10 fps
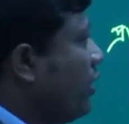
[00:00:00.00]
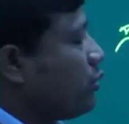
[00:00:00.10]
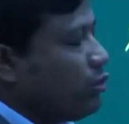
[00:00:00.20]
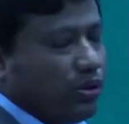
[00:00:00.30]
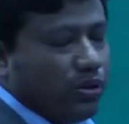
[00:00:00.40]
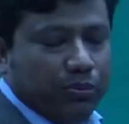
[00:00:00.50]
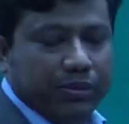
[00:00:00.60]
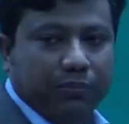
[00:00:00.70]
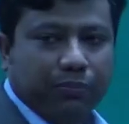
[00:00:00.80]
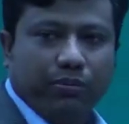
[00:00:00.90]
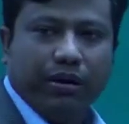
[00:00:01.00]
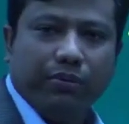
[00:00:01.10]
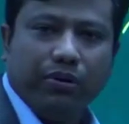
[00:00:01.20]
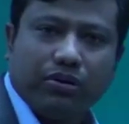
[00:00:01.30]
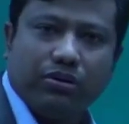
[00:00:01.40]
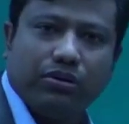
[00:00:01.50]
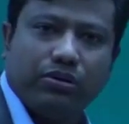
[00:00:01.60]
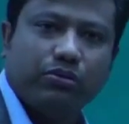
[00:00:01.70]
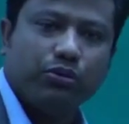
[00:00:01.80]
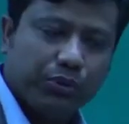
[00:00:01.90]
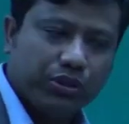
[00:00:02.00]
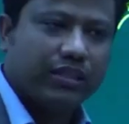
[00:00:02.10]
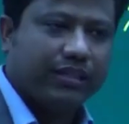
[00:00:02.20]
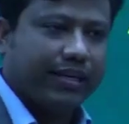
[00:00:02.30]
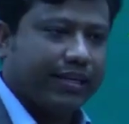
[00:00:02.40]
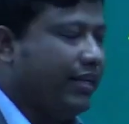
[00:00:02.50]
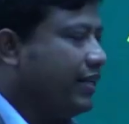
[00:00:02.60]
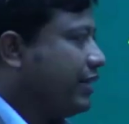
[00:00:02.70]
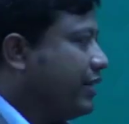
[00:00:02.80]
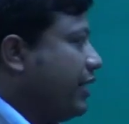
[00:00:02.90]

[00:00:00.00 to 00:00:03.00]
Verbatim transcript: বলে দুই রকমের প্রভাবক উপস্থিত থাকে